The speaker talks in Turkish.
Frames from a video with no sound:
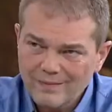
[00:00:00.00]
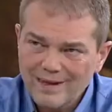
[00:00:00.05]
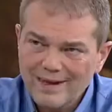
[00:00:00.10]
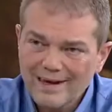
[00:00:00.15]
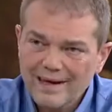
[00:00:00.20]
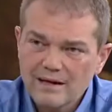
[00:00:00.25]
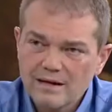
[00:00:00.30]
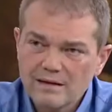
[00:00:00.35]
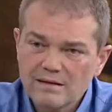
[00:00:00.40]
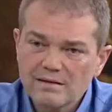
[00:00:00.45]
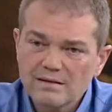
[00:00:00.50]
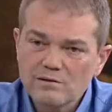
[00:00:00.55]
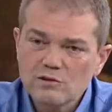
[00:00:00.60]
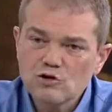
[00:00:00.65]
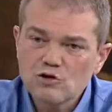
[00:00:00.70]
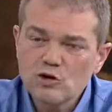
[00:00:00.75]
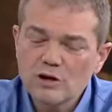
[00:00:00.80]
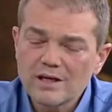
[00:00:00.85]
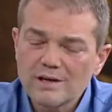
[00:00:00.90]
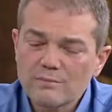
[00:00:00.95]
Yani
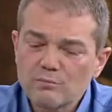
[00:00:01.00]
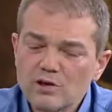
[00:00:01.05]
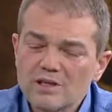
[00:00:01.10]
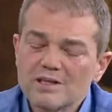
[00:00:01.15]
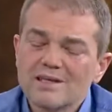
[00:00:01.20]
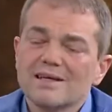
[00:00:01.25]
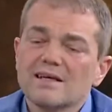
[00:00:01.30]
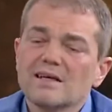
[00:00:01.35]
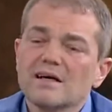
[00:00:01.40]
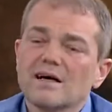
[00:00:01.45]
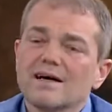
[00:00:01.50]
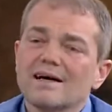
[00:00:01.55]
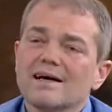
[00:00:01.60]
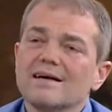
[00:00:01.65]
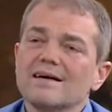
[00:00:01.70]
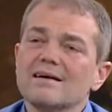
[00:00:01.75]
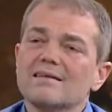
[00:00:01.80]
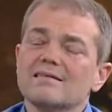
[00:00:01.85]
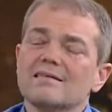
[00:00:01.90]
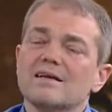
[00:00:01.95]
şöyle buradaki
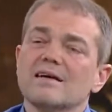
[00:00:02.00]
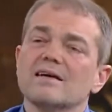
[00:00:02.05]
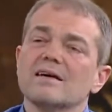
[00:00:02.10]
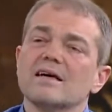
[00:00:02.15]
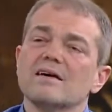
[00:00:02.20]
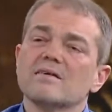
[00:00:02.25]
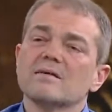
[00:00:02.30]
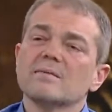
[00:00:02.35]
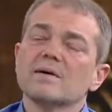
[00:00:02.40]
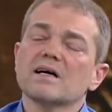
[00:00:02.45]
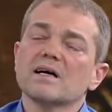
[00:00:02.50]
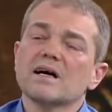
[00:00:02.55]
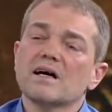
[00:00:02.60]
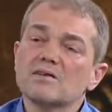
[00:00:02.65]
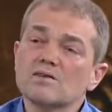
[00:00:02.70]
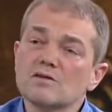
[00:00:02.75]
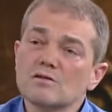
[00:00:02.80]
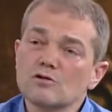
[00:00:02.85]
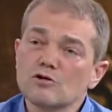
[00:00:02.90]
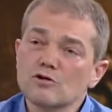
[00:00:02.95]
ayetteki evrime
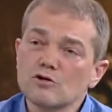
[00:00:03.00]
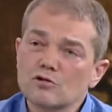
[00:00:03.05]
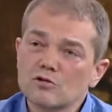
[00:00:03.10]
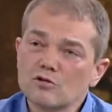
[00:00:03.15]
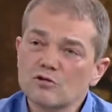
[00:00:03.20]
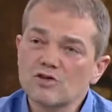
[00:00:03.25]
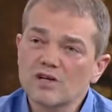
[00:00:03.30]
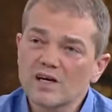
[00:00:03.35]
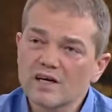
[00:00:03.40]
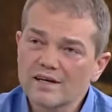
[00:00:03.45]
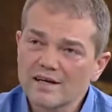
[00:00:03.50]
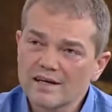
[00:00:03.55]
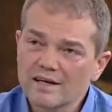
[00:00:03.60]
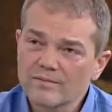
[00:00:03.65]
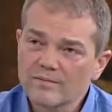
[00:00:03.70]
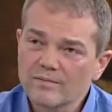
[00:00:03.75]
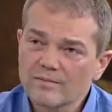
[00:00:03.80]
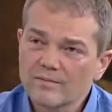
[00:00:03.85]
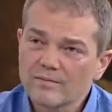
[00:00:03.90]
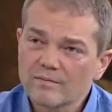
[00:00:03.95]
karşıt gördüğü şey ne?
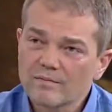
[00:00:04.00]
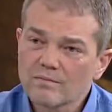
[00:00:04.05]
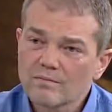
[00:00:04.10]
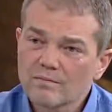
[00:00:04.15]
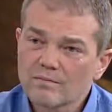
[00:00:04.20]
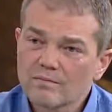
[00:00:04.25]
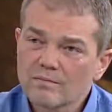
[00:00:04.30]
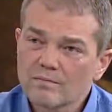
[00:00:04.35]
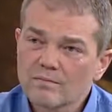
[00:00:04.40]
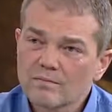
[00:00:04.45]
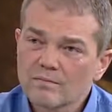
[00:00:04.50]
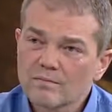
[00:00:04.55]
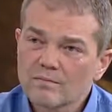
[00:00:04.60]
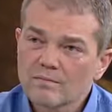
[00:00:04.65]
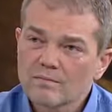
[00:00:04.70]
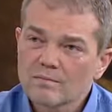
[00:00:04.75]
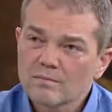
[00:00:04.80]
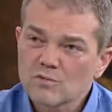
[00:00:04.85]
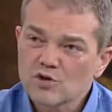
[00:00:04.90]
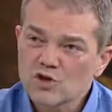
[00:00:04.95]

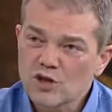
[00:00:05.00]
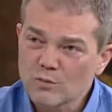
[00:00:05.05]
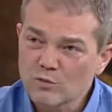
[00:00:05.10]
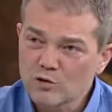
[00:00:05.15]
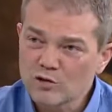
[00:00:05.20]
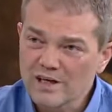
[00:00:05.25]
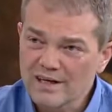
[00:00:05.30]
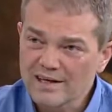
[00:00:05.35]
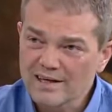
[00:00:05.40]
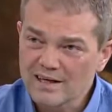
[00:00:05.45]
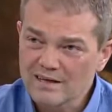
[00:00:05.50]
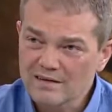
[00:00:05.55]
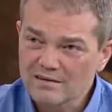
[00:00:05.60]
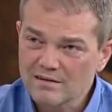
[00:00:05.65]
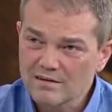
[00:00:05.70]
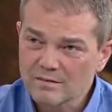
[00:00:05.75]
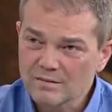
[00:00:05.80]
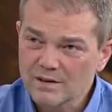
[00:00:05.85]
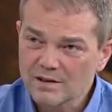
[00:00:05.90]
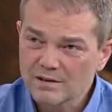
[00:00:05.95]
Çamurdan
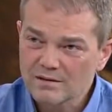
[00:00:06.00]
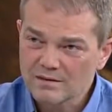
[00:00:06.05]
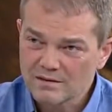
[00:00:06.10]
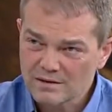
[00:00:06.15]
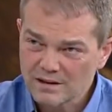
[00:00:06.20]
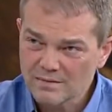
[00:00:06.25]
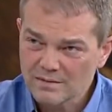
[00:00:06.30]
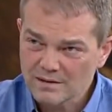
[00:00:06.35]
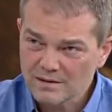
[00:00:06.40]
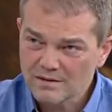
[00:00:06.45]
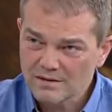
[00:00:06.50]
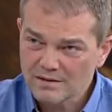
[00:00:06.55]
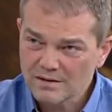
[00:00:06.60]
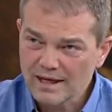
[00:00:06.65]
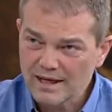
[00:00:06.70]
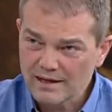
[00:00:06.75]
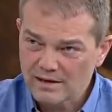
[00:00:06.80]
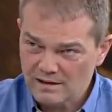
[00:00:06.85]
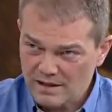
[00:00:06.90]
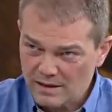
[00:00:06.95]
yaratılma değil mi?
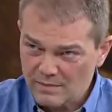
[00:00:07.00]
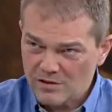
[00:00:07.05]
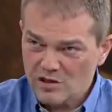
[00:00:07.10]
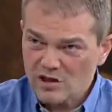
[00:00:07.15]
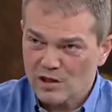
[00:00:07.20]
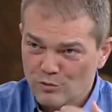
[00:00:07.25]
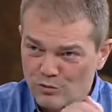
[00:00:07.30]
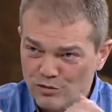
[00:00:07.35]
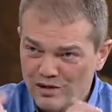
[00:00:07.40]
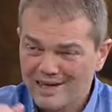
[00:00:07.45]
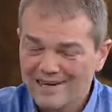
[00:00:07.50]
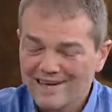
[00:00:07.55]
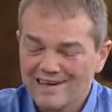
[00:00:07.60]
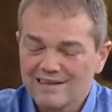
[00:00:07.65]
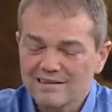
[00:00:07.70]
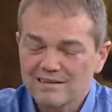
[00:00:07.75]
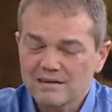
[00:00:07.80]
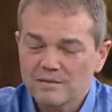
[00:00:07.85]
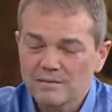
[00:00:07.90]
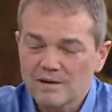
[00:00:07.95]
Yani demin çamurdan
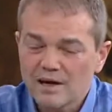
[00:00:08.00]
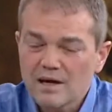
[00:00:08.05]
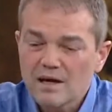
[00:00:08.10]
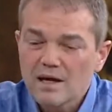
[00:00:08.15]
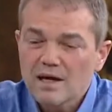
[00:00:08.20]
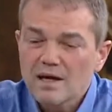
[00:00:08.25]
yaratılma.